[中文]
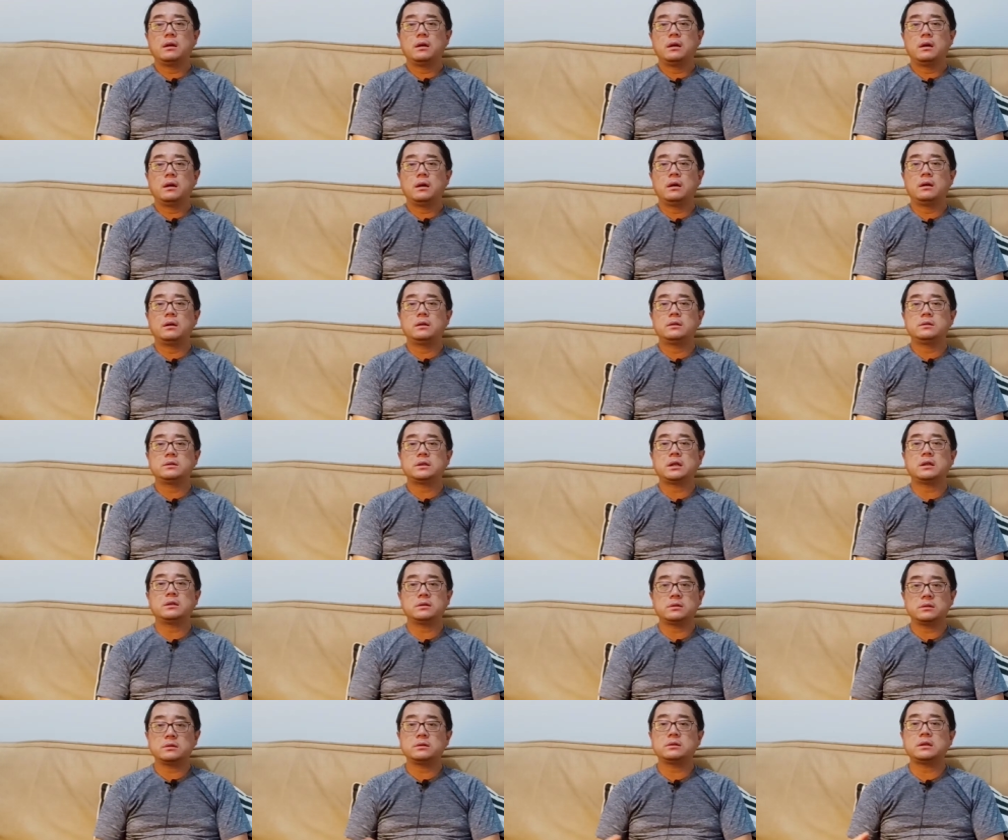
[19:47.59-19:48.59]
呃，他
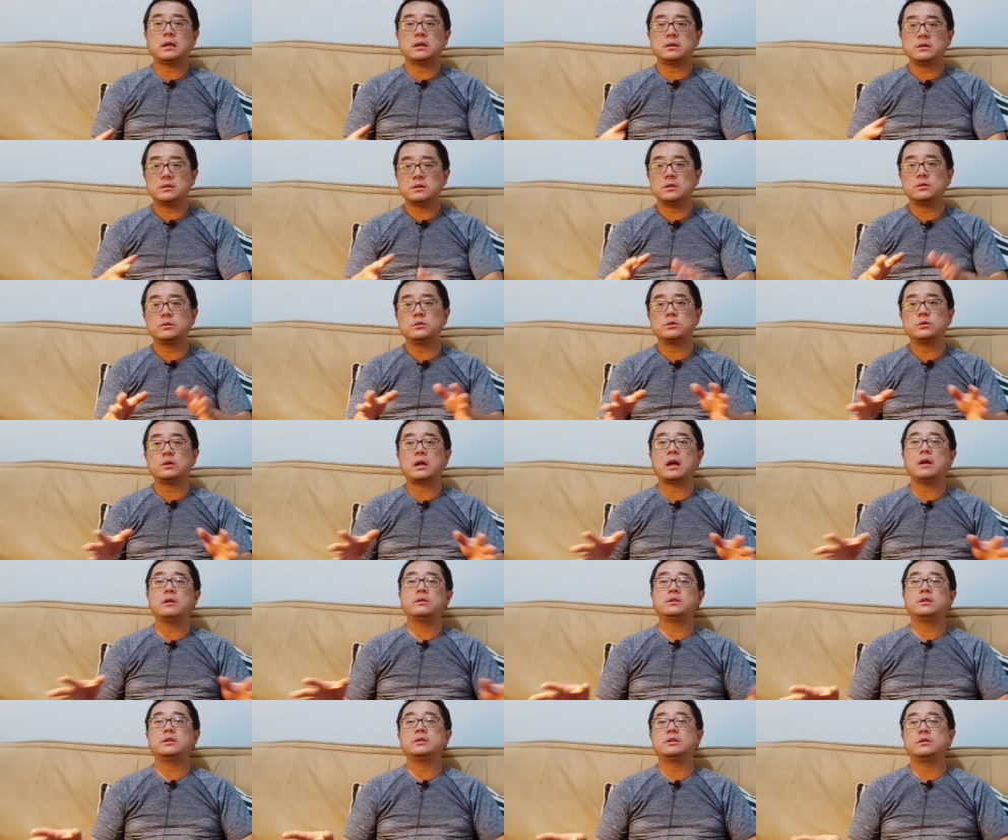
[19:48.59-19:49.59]
当然社会中还有
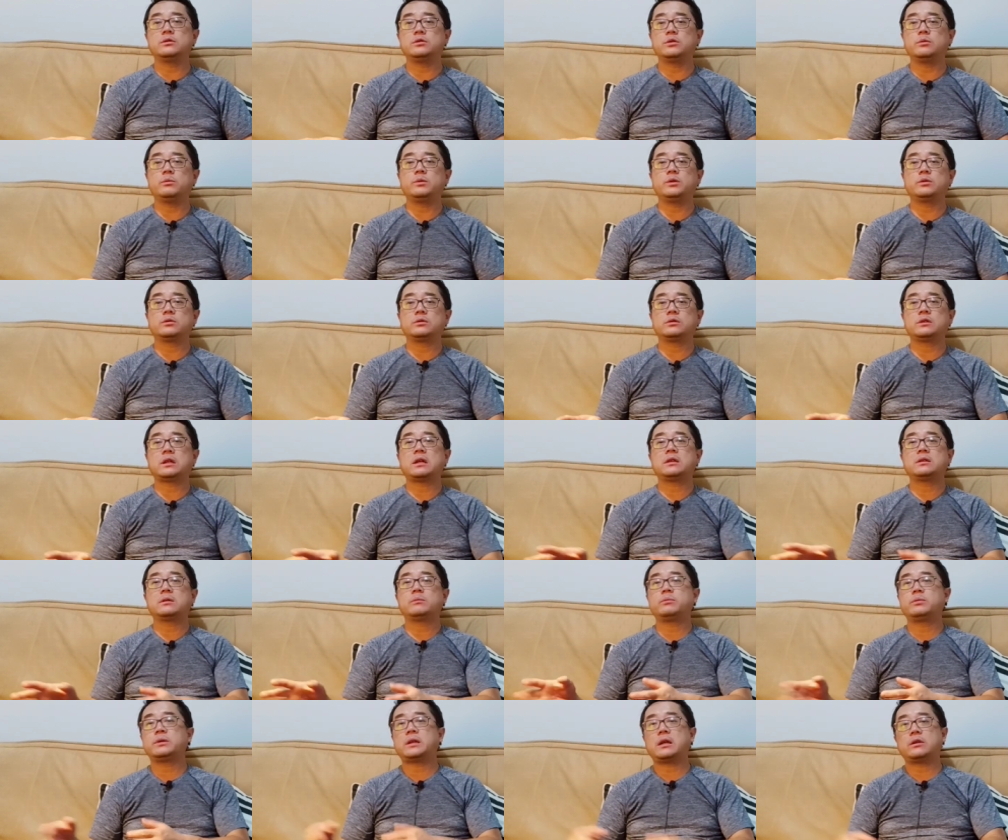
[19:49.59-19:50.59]
一些人群，比如说他是
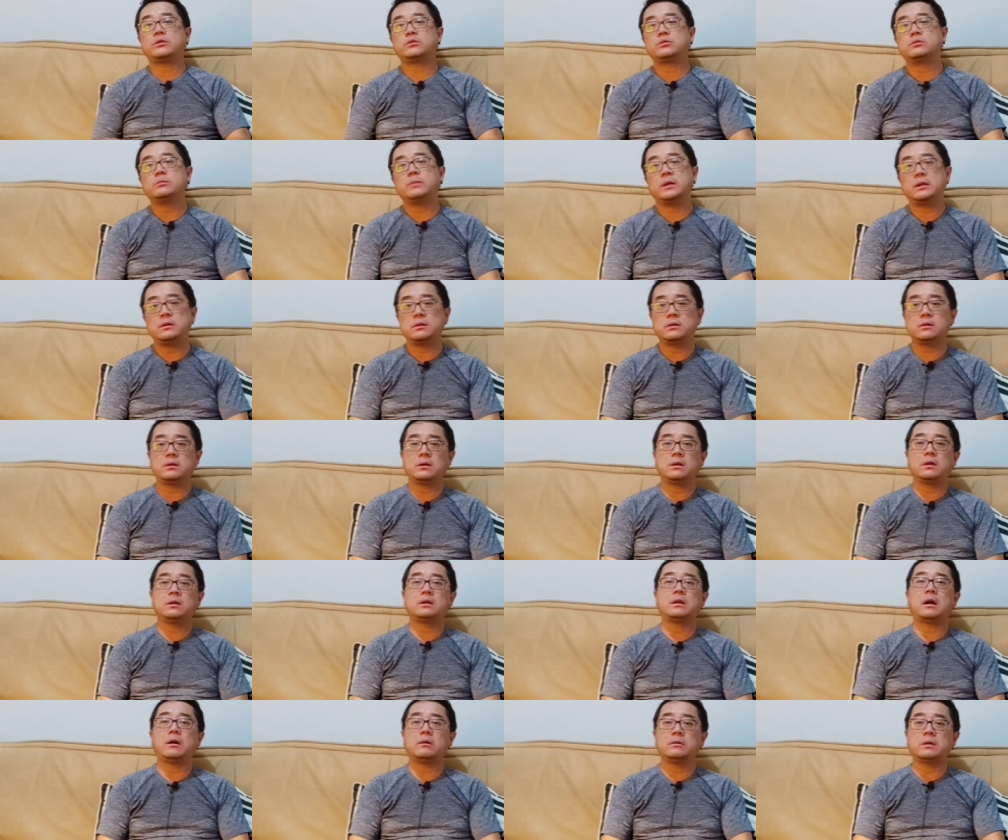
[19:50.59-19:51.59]
不太出门的啊，
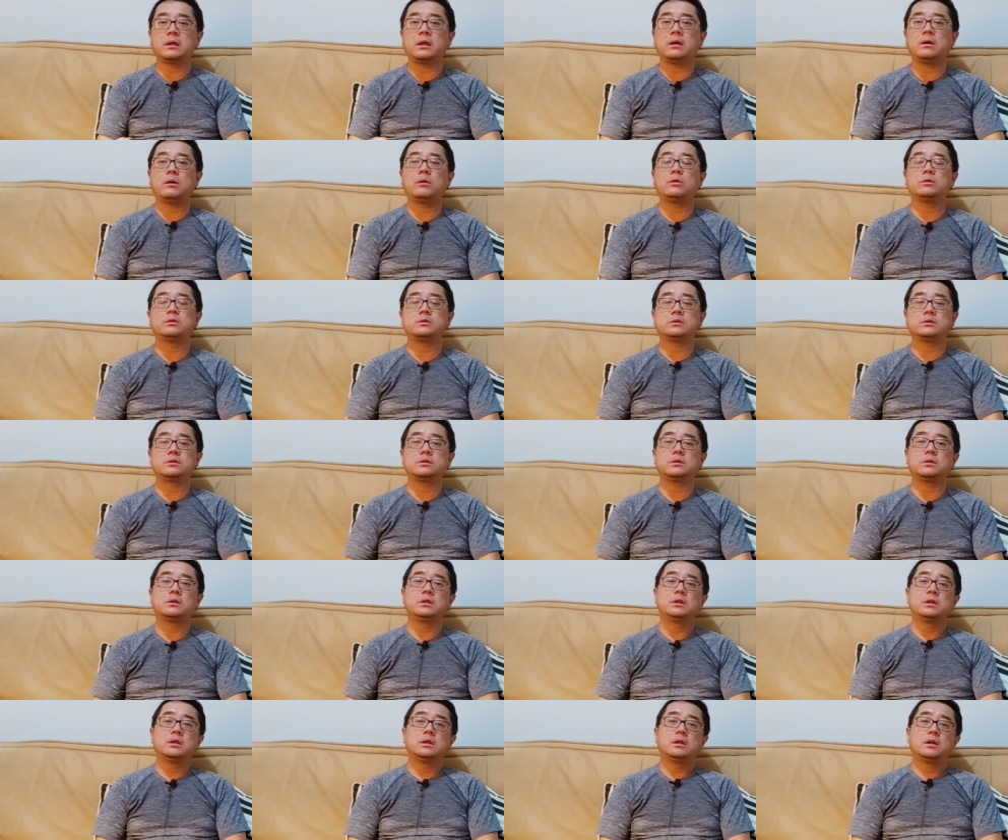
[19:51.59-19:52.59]
老年或者是
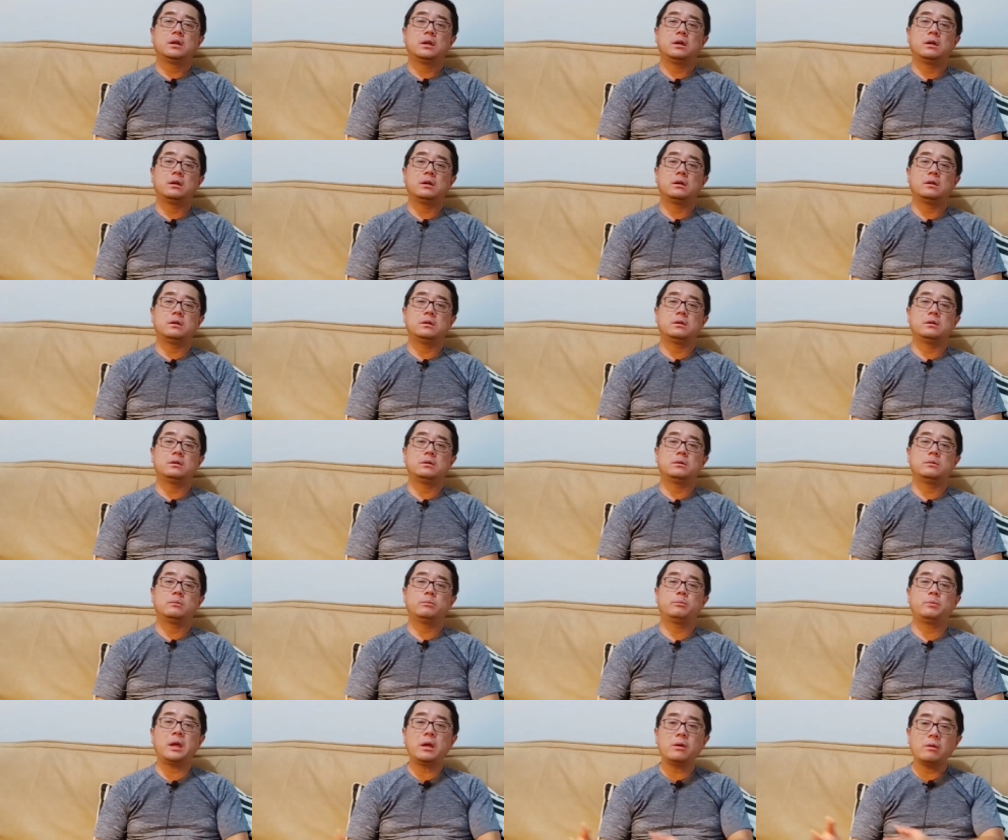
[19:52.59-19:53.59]
呃
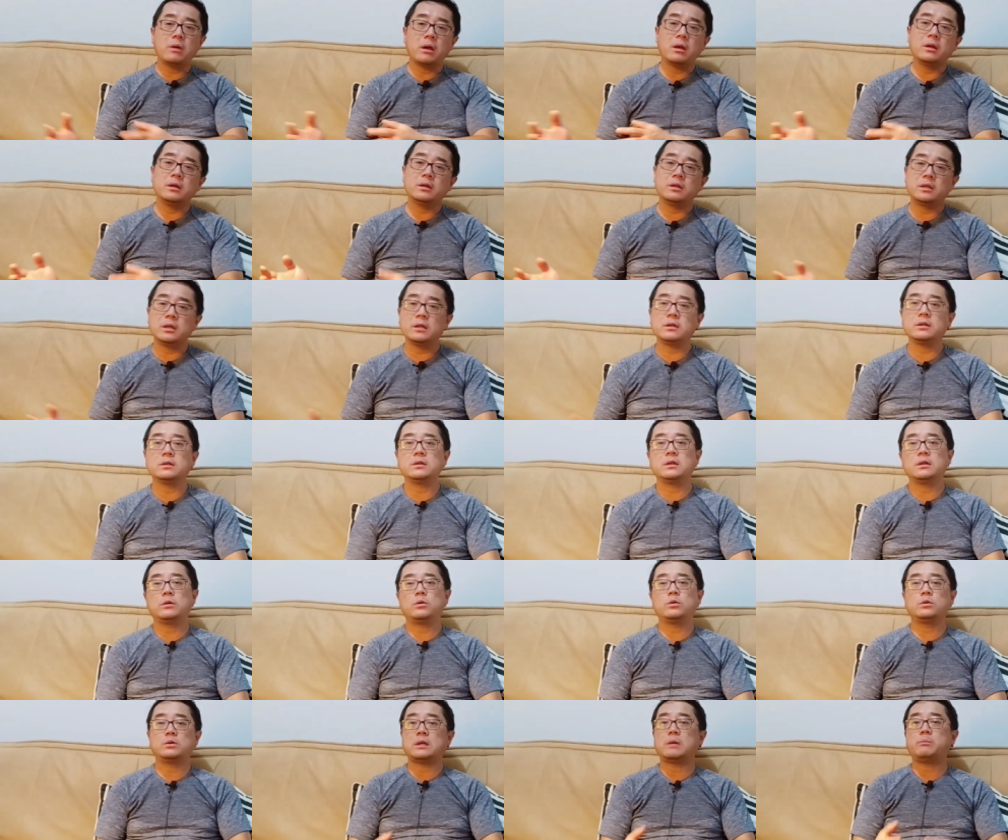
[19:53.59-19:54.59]
边缘一些的人，
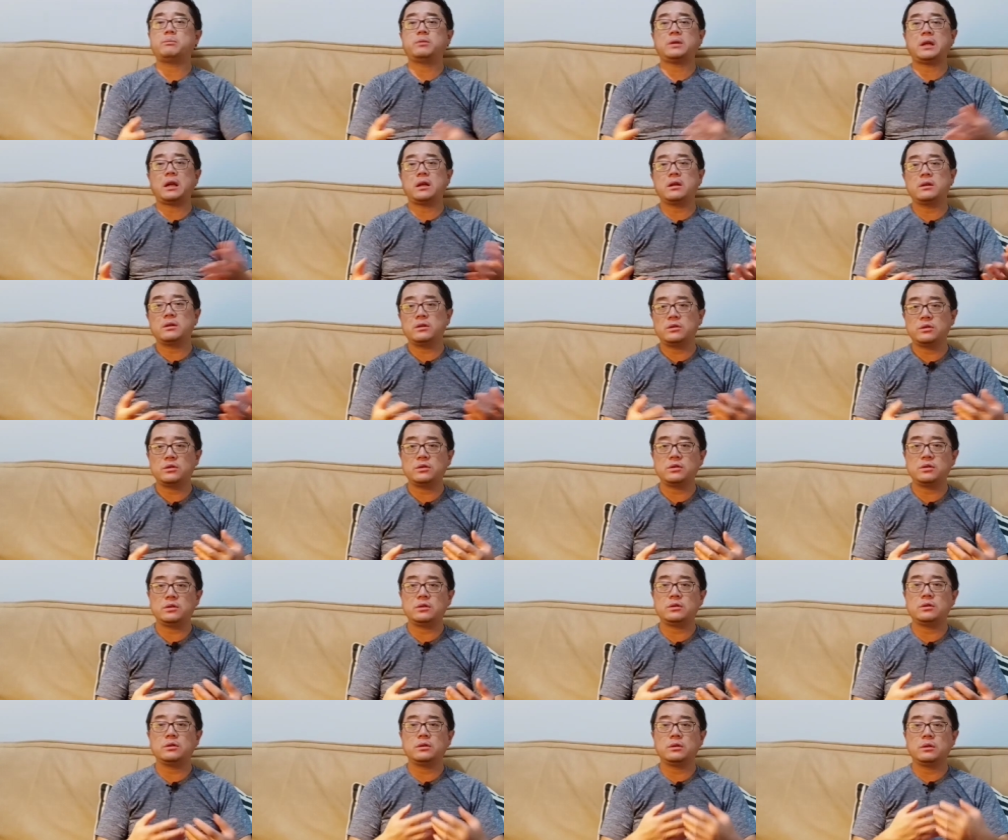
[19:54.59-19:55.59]
或者他不太
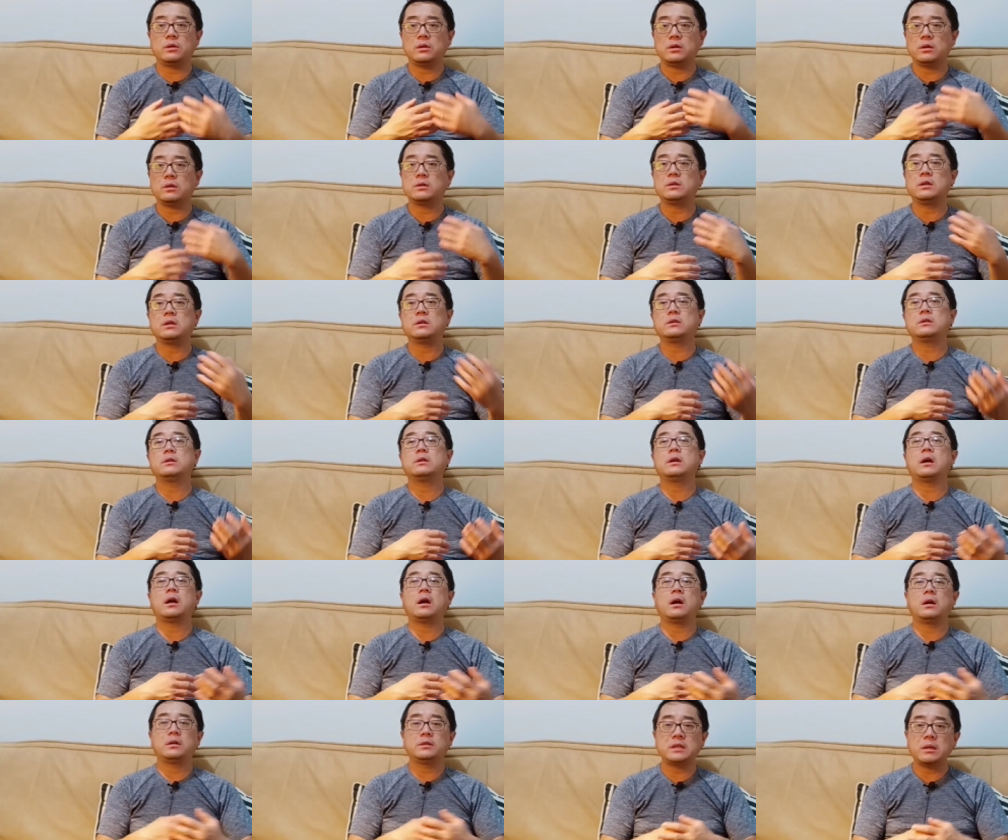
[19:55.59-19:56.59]
和人
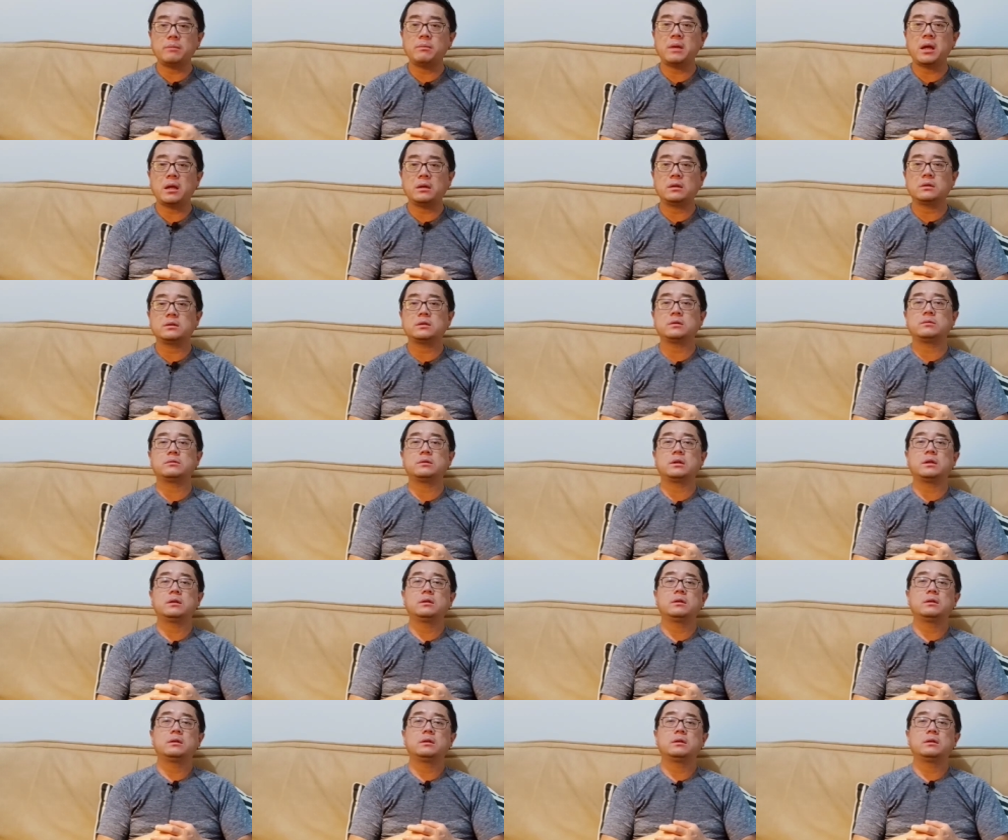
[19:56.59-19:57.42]
啊见面的这种人，